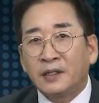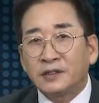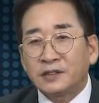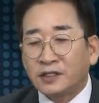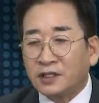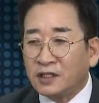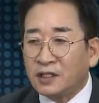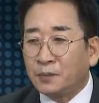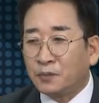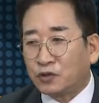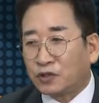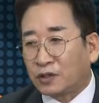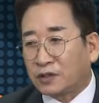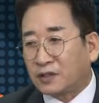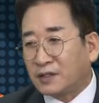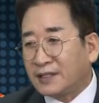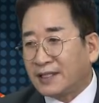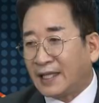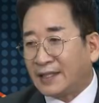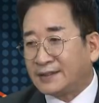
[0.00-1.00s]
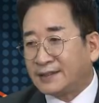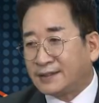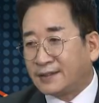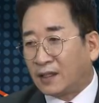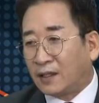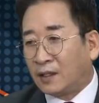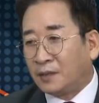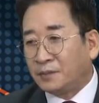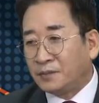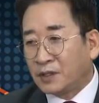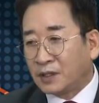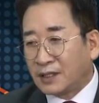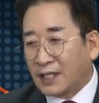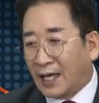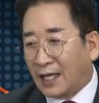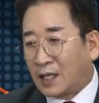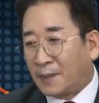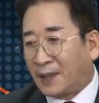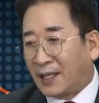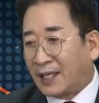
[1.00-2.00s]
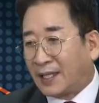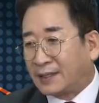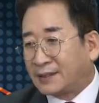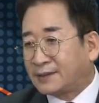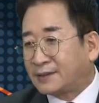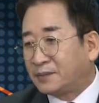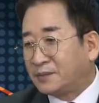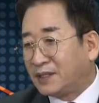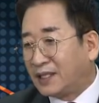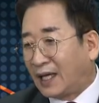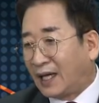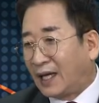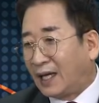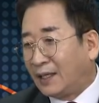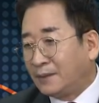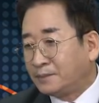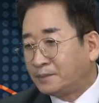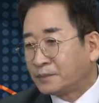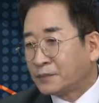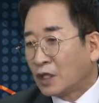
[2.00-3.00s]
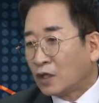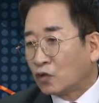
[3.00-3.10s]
승인부터 뜬다는 점 양해 바라겠습니다.